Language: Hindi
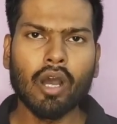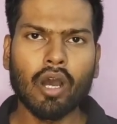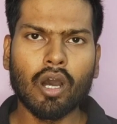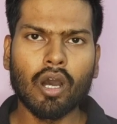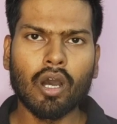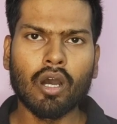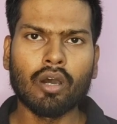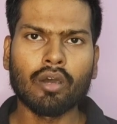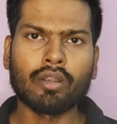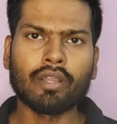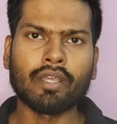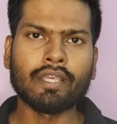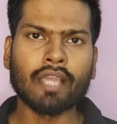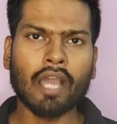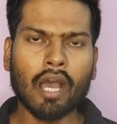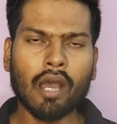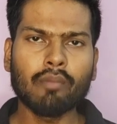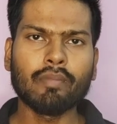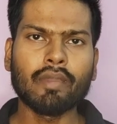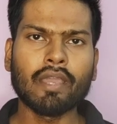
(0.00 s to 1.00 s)
और
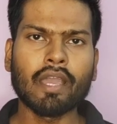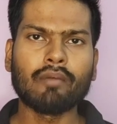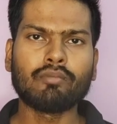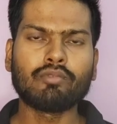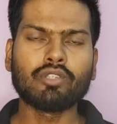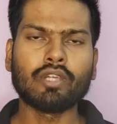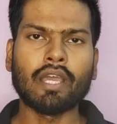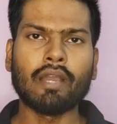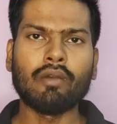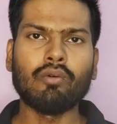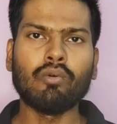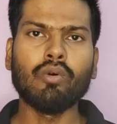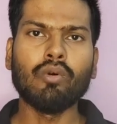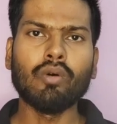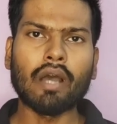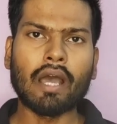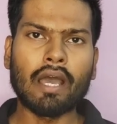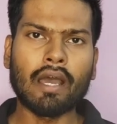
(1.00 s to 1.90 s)
यहाँ पे आप जो है वो